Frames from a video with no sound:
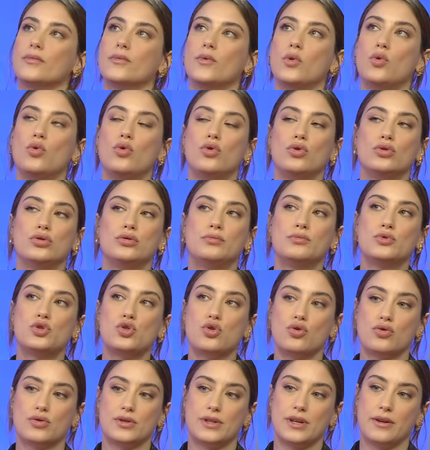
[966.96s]
Oğlumu
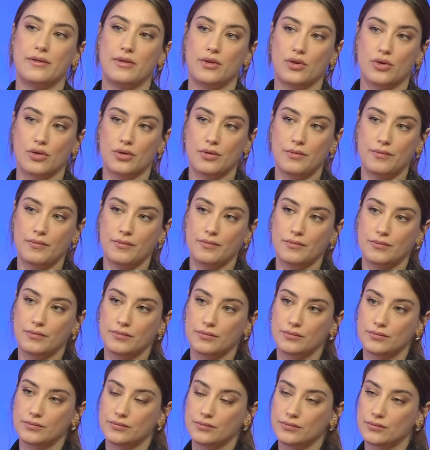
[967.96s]
çok seviyorum.
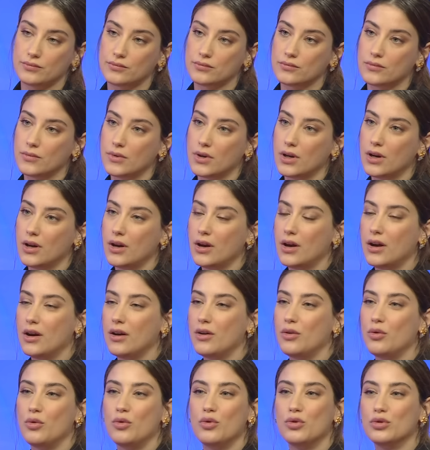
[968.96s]

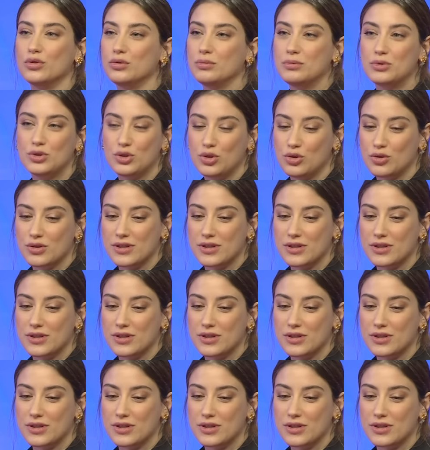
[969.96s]
Oğlumu çok